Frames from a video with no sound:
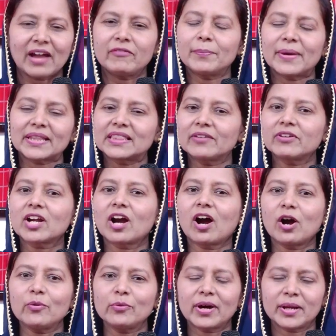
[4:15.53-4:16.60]
అవి పెద్దవి
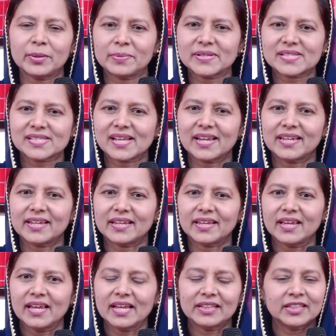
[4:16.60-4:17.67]
కావు అనిపిస్తాయి
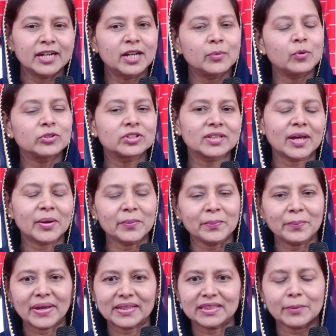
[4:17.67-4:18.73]
తిండిపోతుతనం
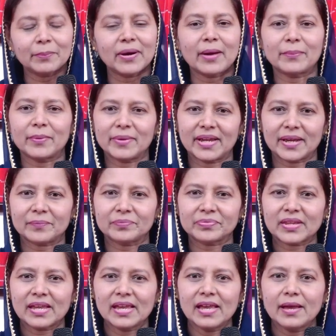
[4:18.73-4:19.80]
పెద్ద పాపమే
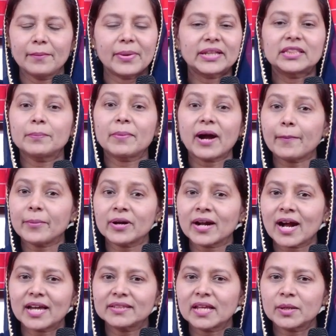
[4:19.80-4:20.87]
పెద్ద పాపం
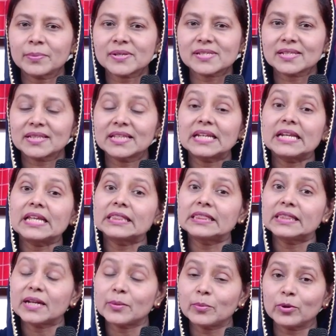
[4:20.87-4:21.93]
కాదనిపిస్తుంది
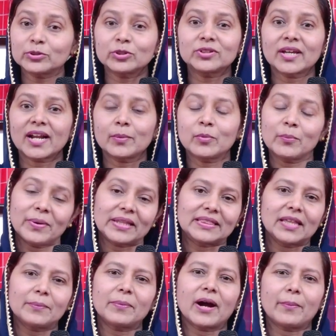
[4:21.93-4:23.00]
నిద్రపోతుతనము
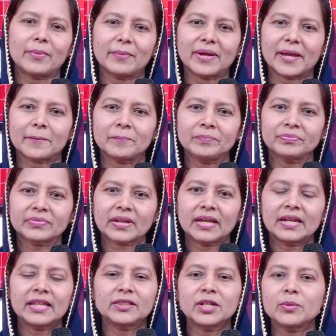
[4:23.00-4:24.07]
పెద్ద పాపమే
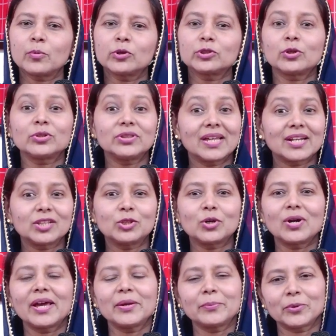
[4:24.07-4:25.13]
నిద్రపోతులు
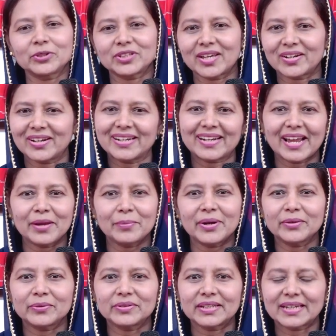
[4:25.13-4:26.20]
దరిద్రులు అయిపోతారని
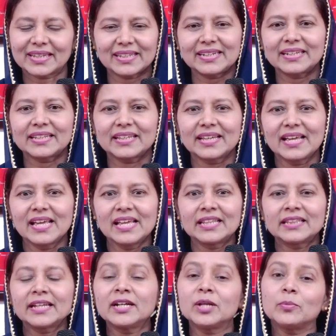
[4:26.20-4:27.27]
రాయబడి ఉంది కదండి
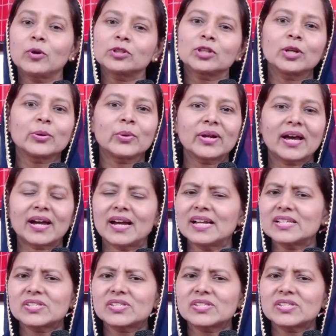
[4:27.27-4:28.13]
తిండిపోతులు కూడా